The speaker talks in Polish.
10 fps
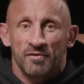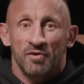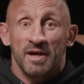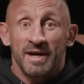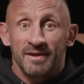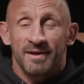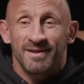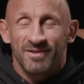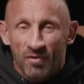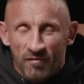w
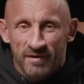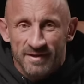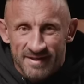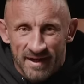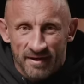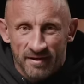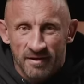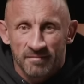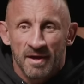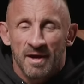kolejnej nowej
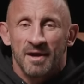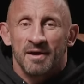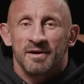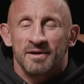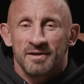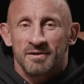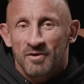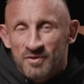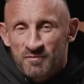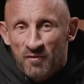serii e,
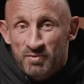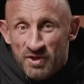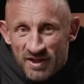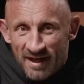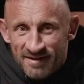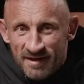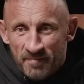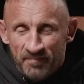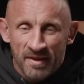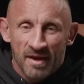rozmów przy
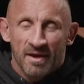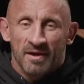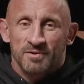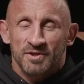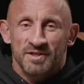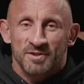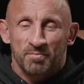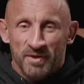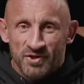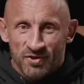sztandze. Słuchajcie, jest to
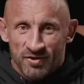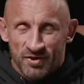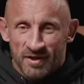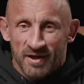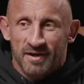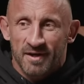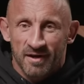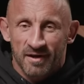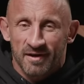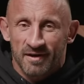pierwszy odcinek,
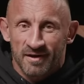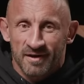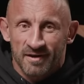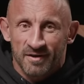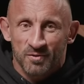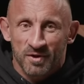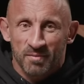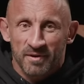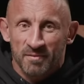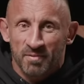e, który
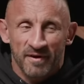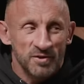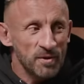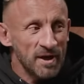będę prowadził